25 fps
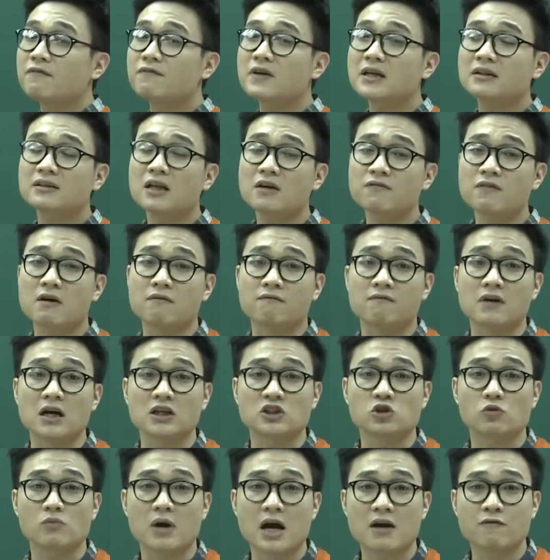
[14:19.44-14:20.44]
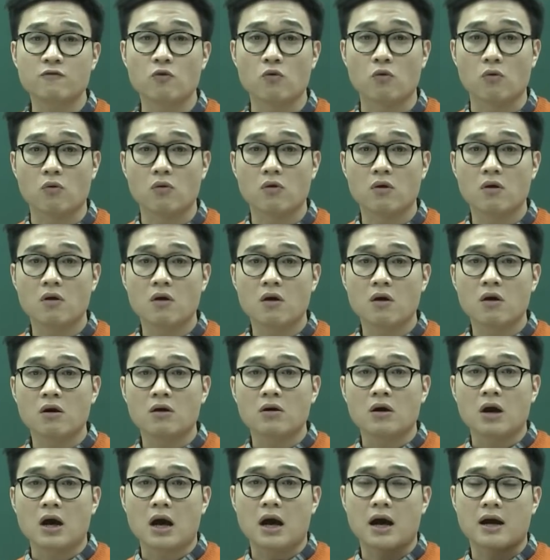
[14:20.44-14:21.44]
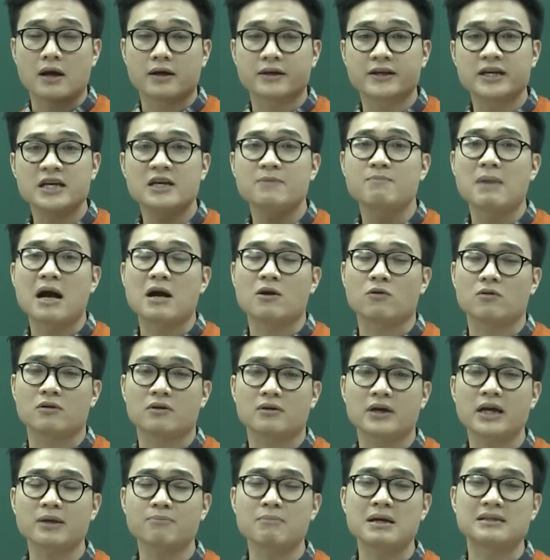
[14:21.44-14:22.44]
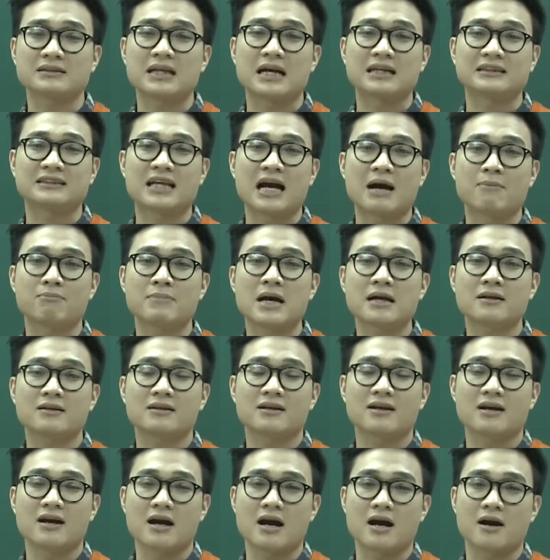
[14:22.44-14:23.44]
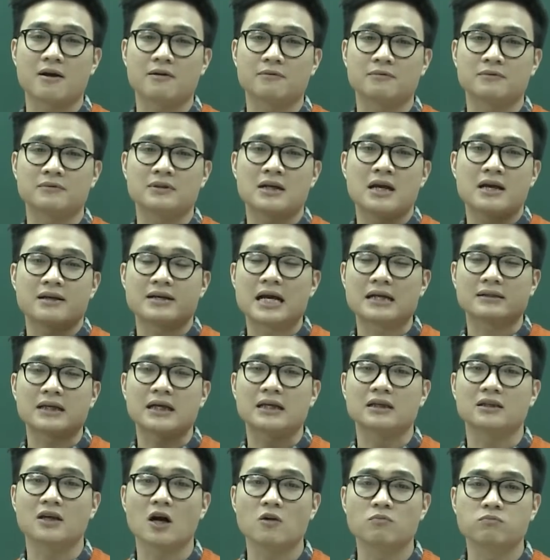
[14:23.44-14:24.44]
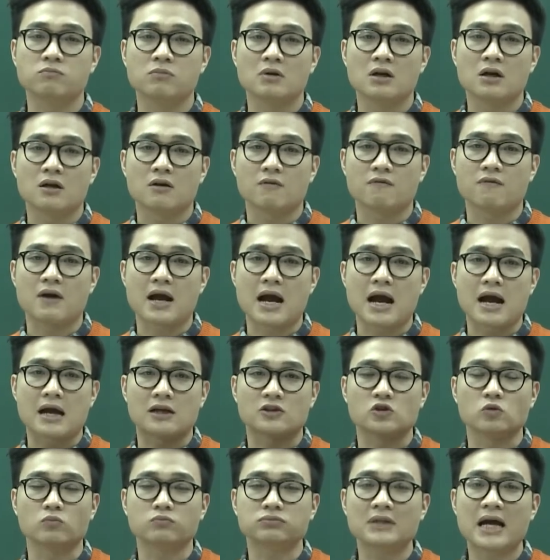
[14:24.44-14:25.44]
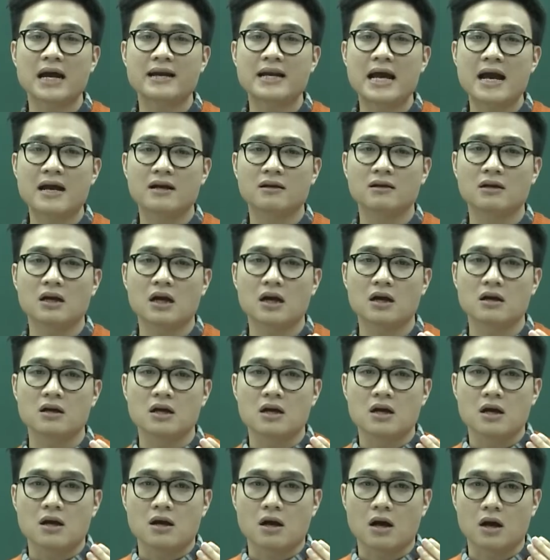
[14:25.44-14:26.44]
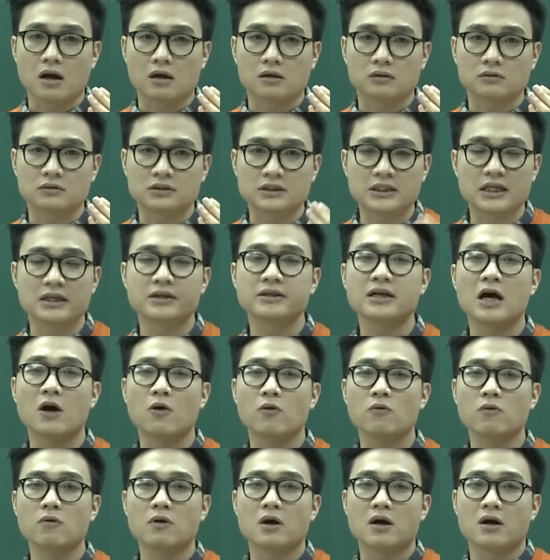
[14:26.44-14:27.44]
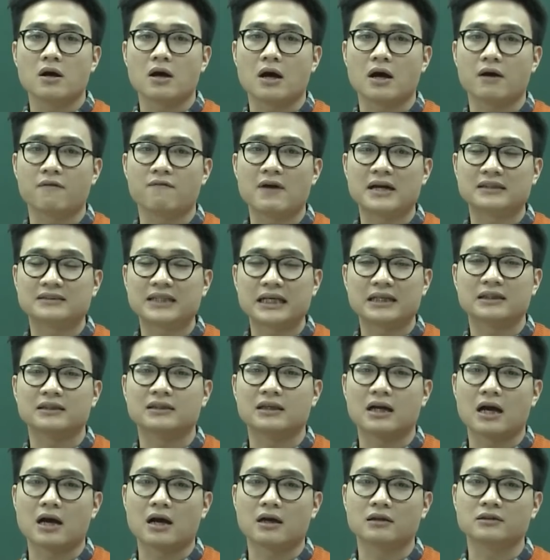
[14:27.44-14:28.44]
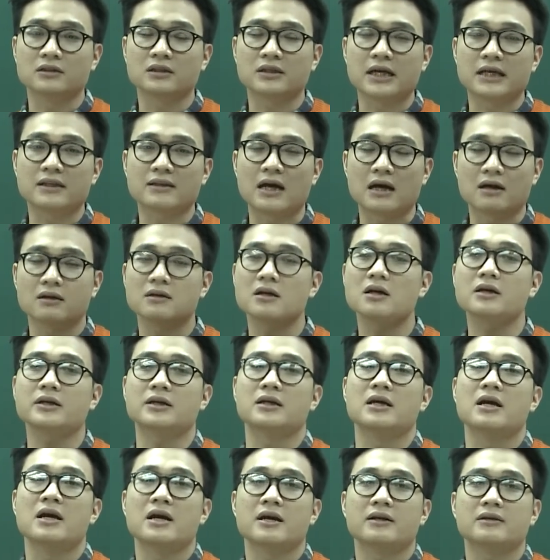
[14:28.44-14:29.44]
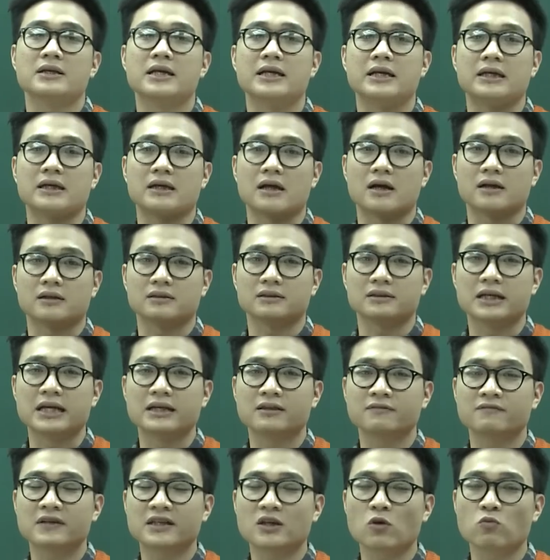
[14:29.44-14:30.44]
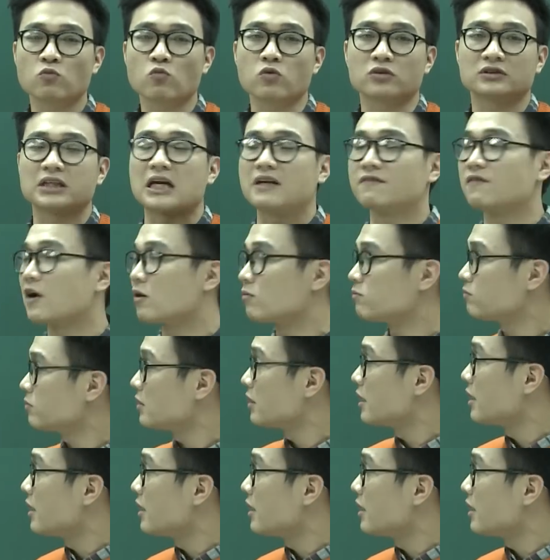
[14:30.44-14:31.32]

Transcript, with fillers: viết tác phẩm Vợ Chồng A Phủ khi mà Cách mạng tháng tám đã, đã thành công và chúng ta đang chiến đấu và giành những cái thắng lợi để đến với công cuộc giải phóng,